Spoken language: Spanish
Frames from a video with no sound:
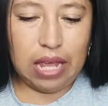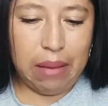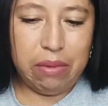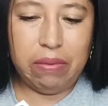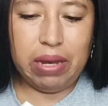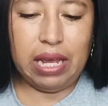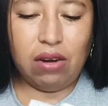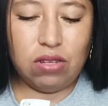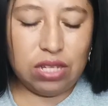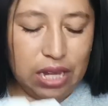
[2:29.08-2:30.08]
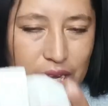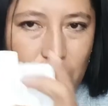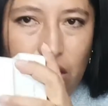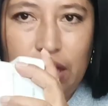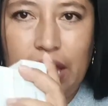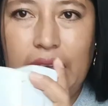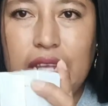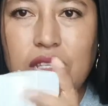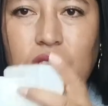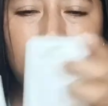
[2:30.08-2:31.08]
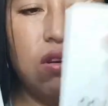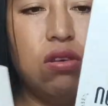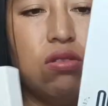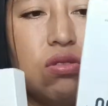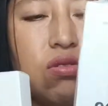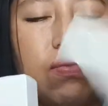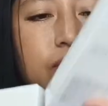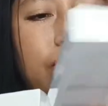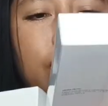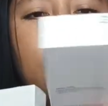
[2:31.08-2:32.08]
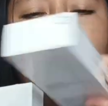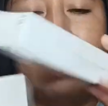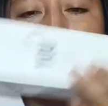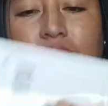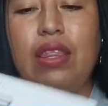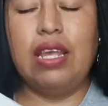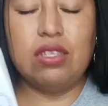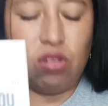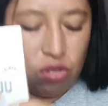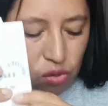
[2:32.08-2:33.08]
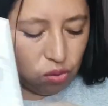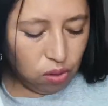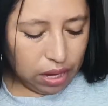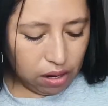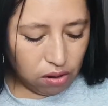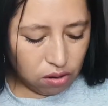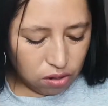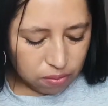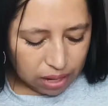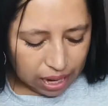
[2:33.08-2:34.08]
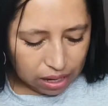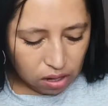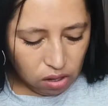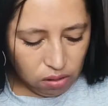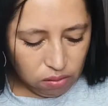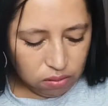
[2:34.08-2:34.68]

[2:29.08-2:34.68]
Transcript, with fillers: Ya, me vinieron cinco de estos, de estos yu en color blanco.